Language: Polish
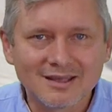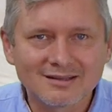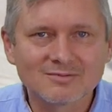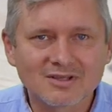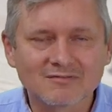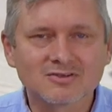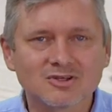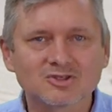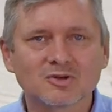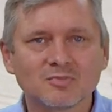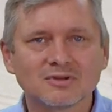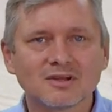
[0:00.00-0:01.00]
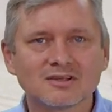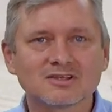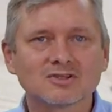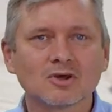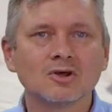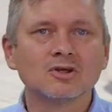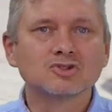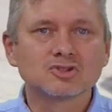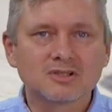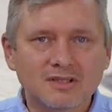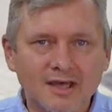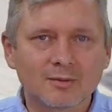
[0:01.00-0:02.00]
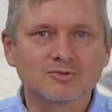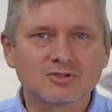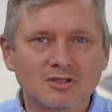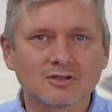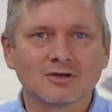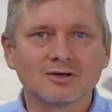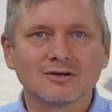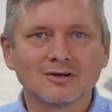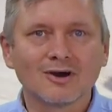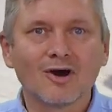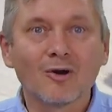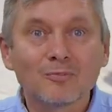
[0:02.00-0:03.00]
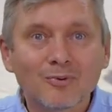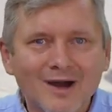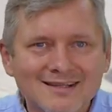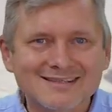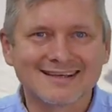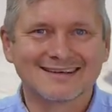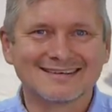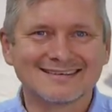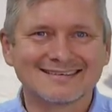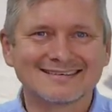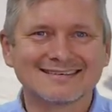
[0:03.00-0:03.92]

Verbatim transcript: jednym z najważniejszych pytań jest to, czy nam się to opłaca.